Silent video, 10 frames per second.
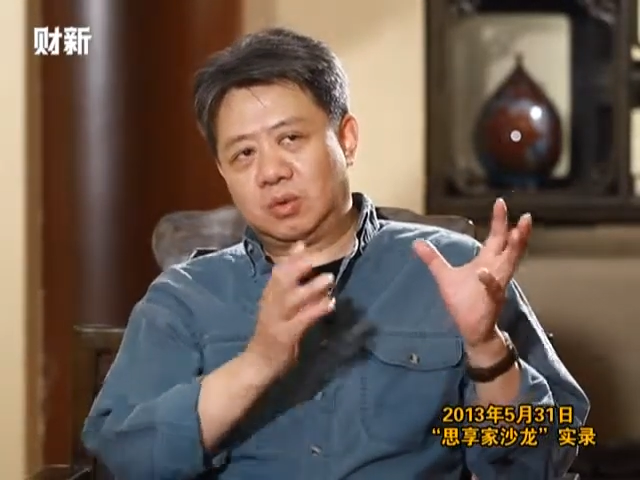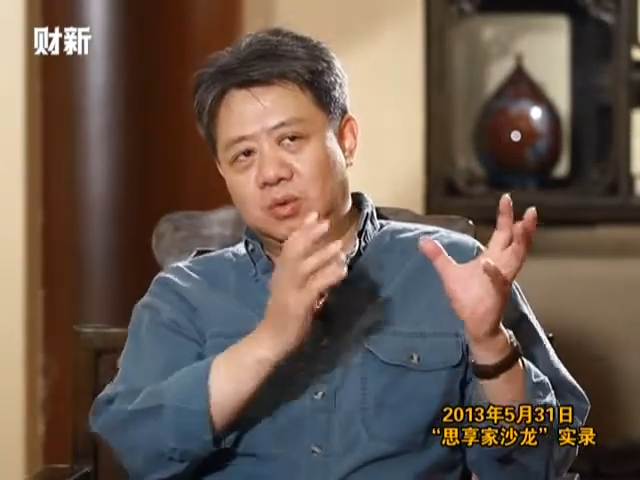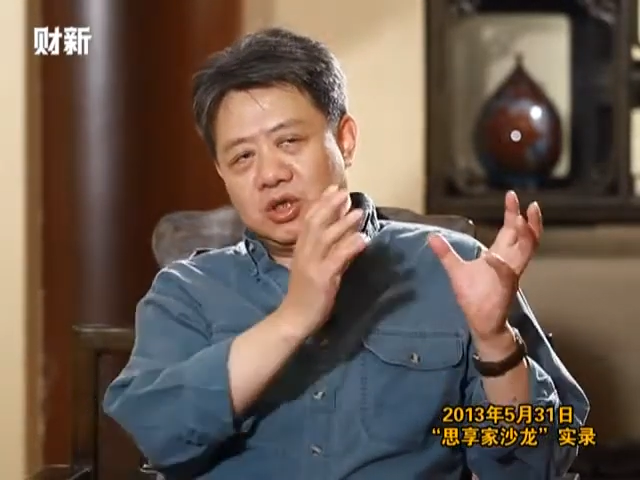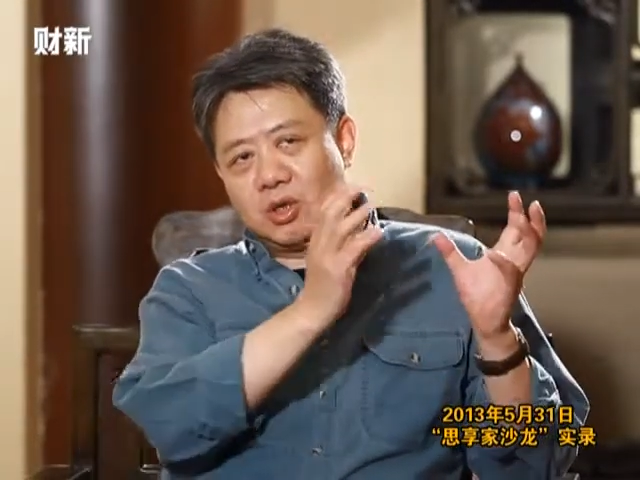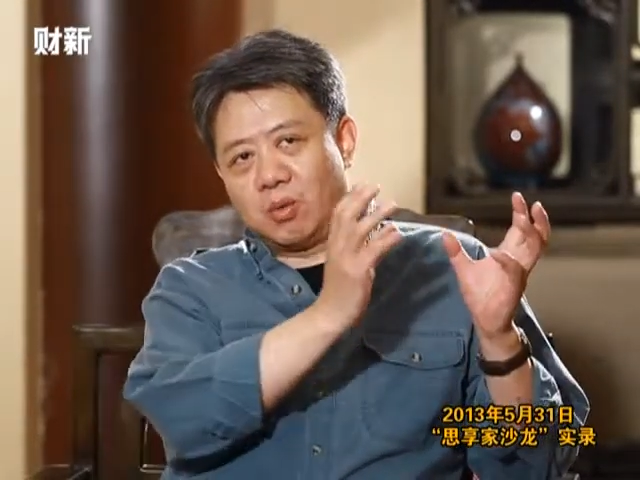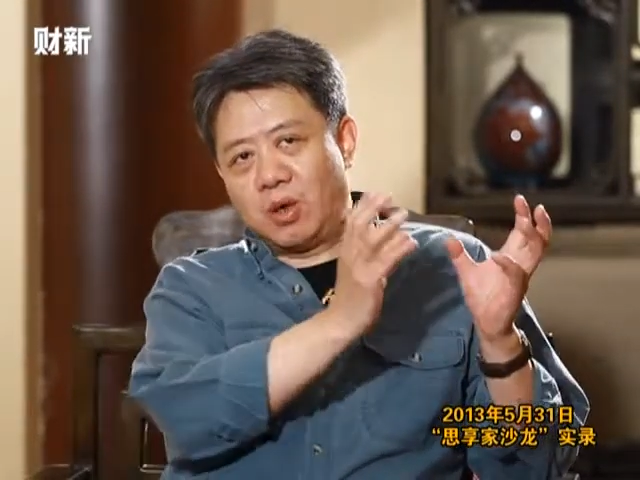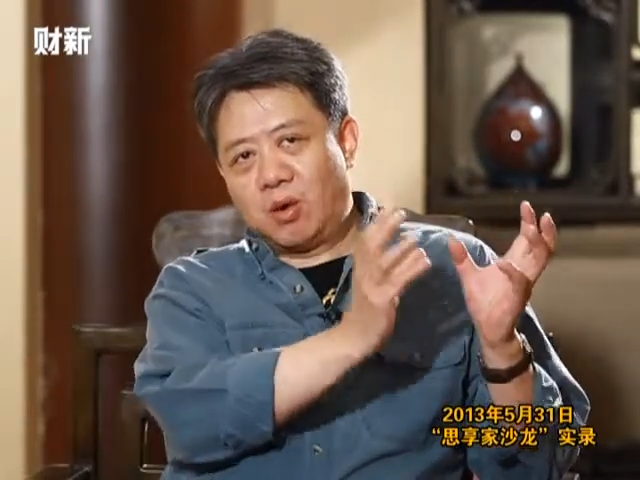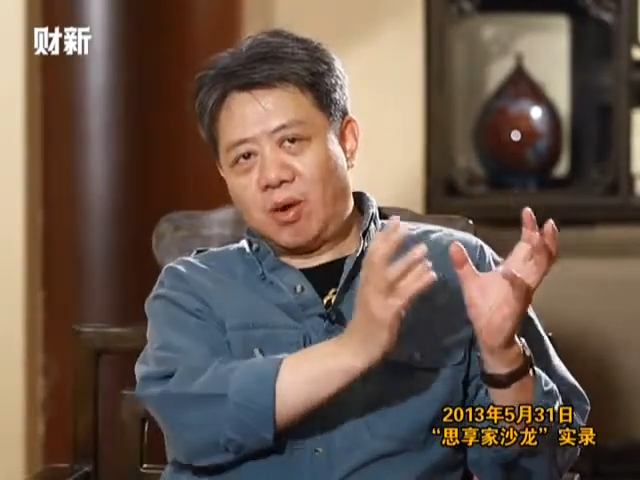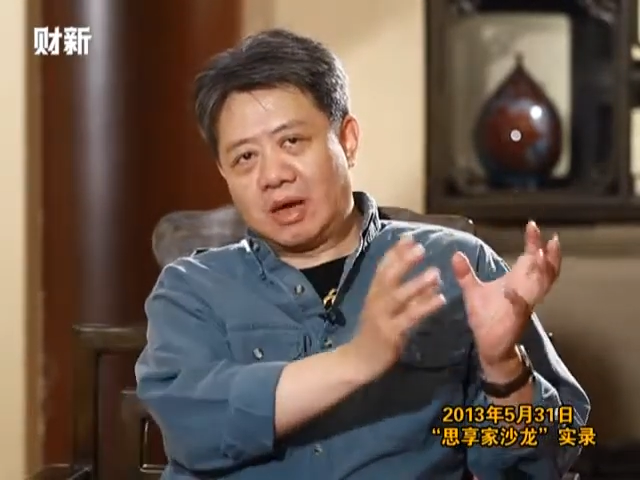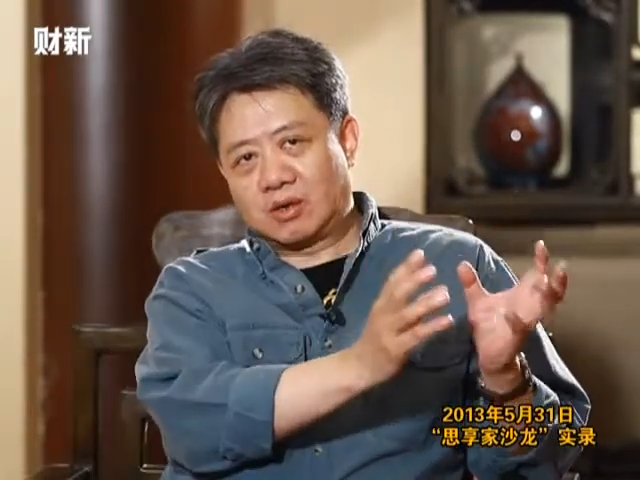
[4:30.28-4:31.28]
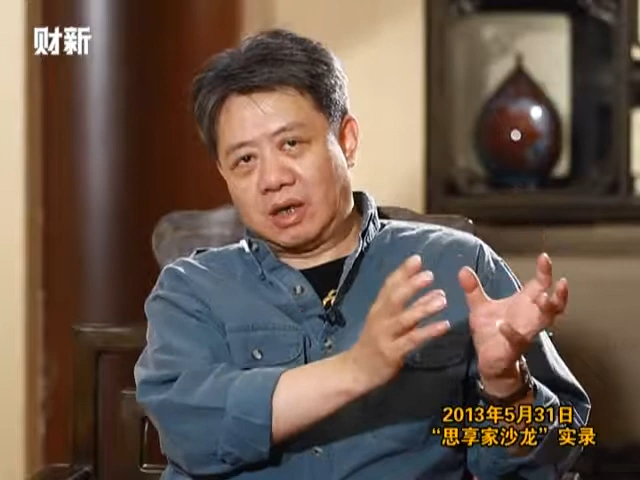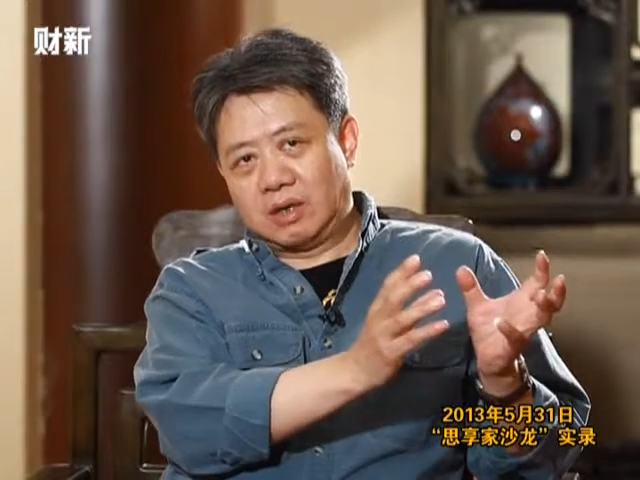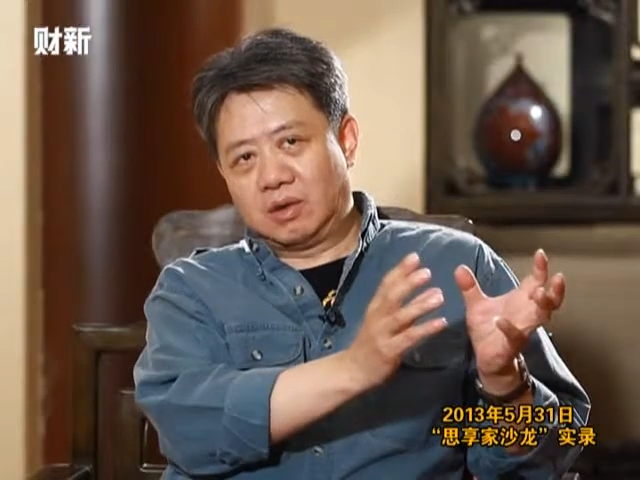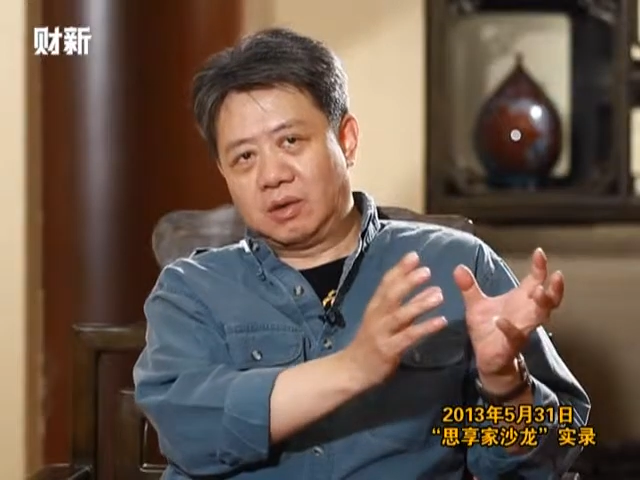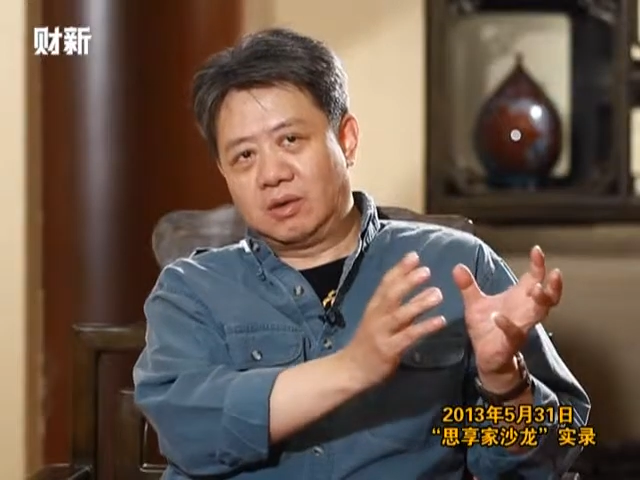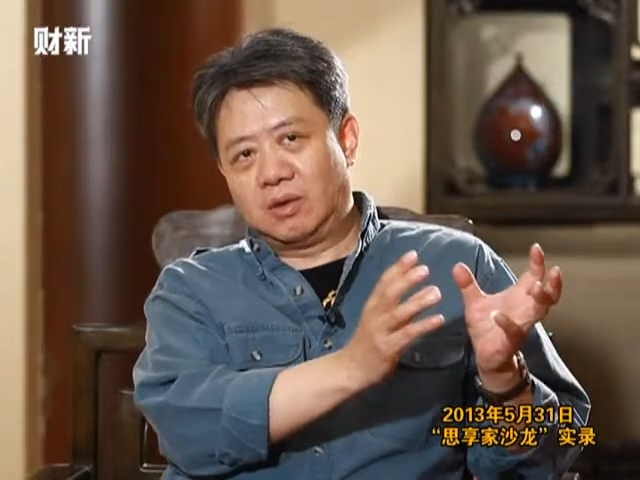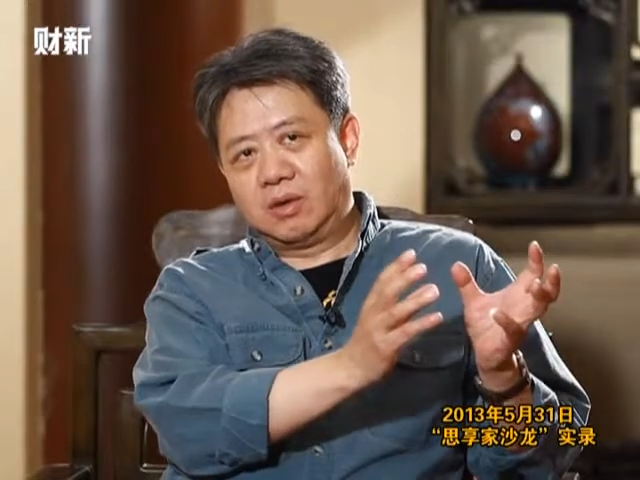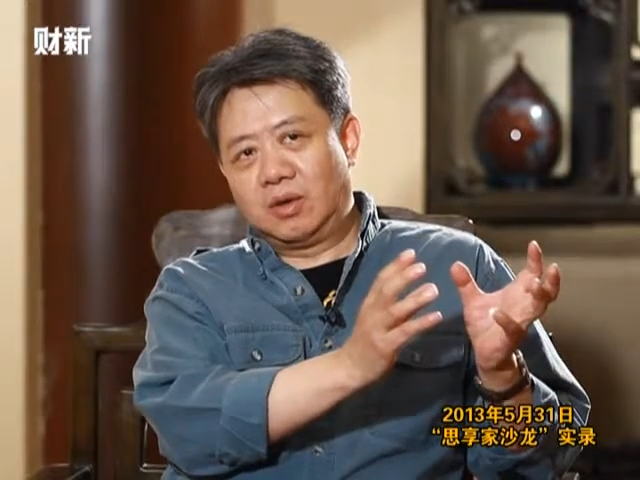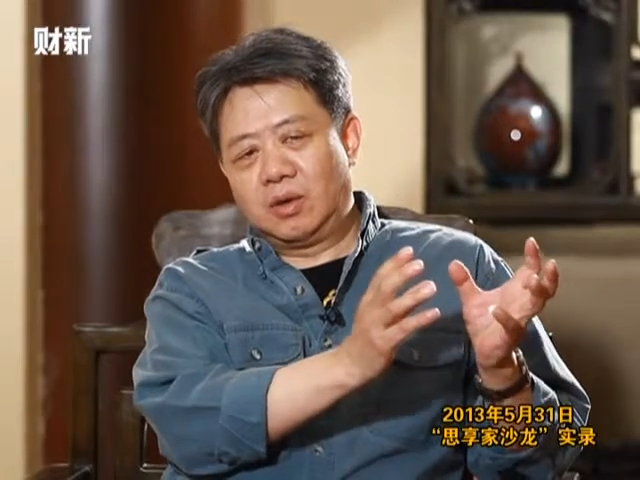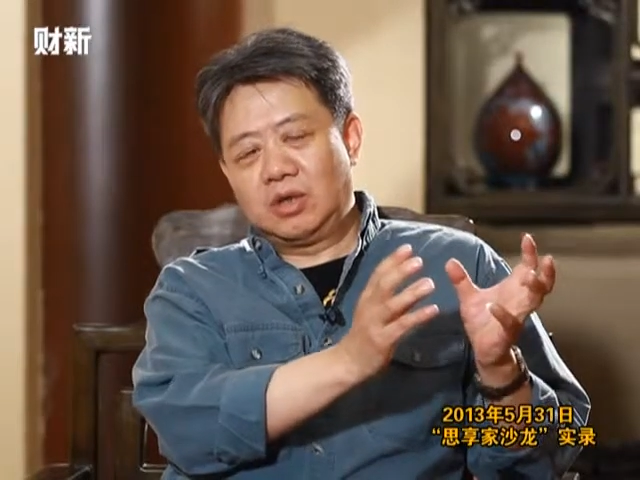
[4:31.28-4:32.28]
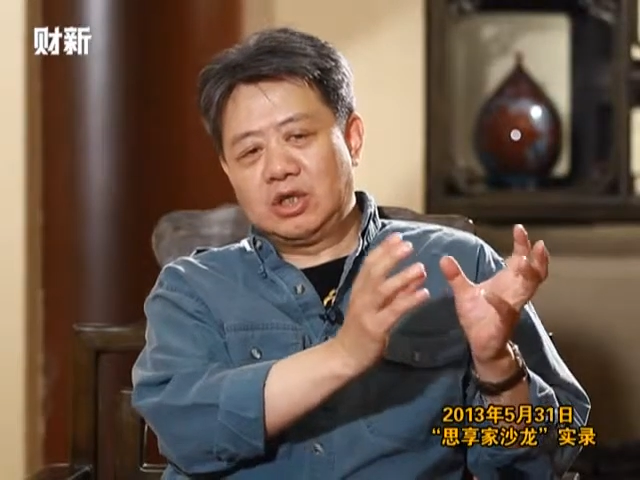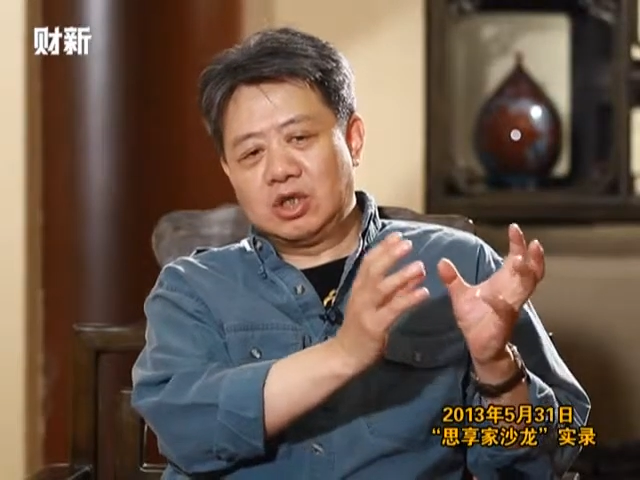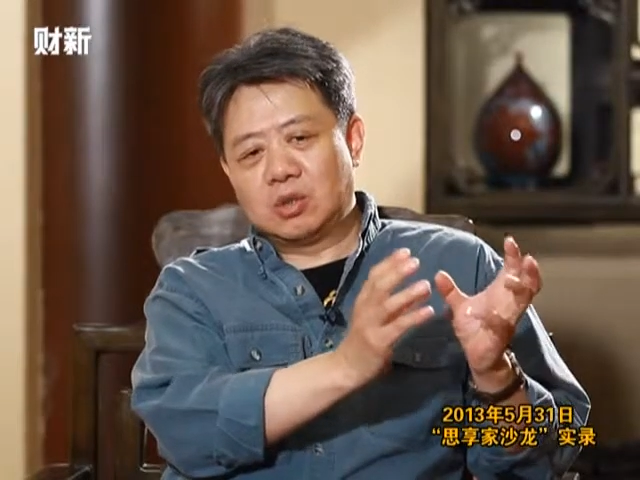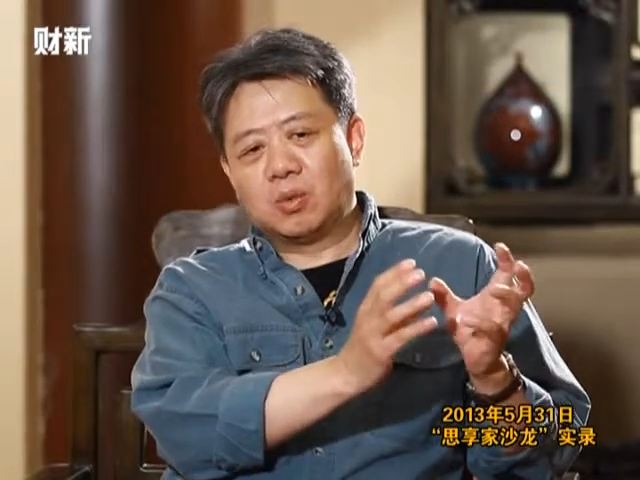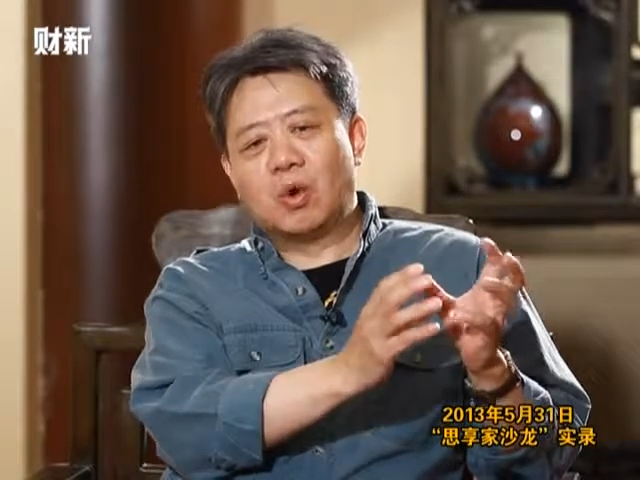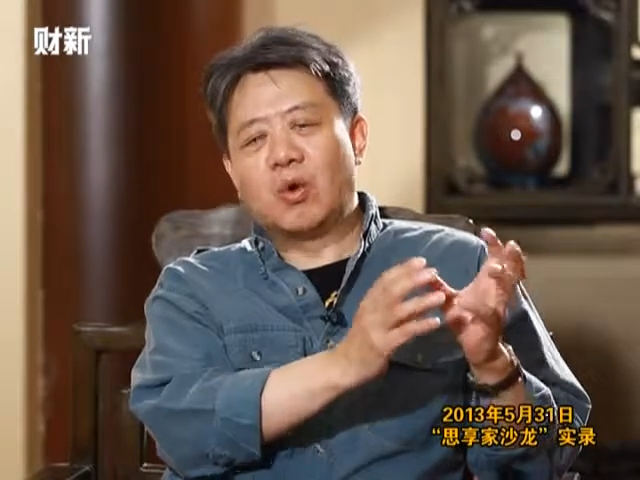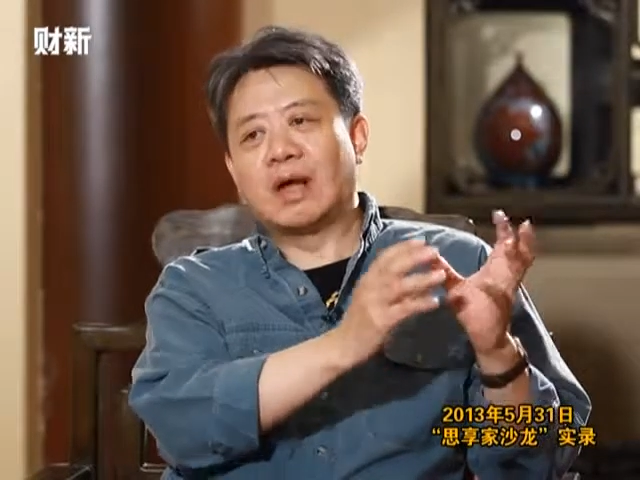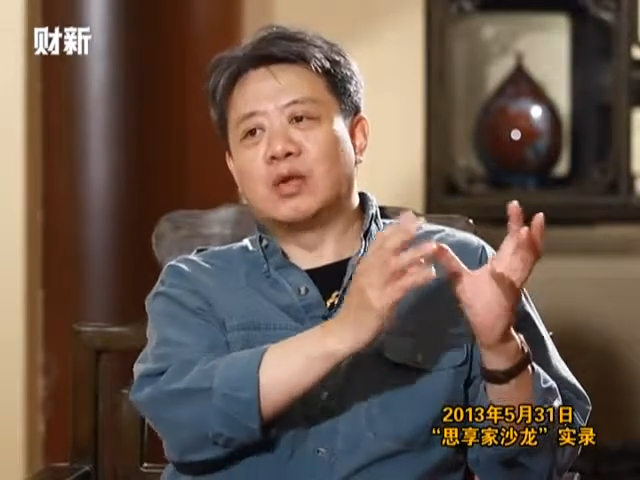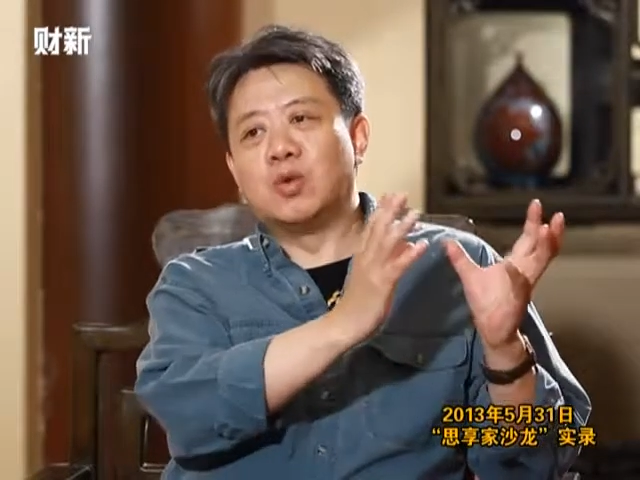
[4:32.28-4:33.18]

一个文化传统，一个文化的